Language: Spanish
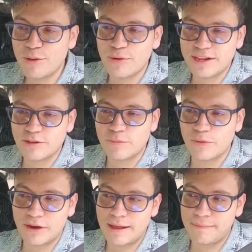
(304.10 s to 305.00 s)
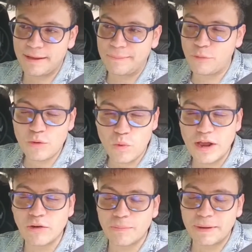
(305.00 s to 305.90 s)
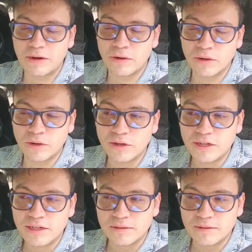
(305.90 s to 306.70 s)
muy bonito el programa, muy bueno, pero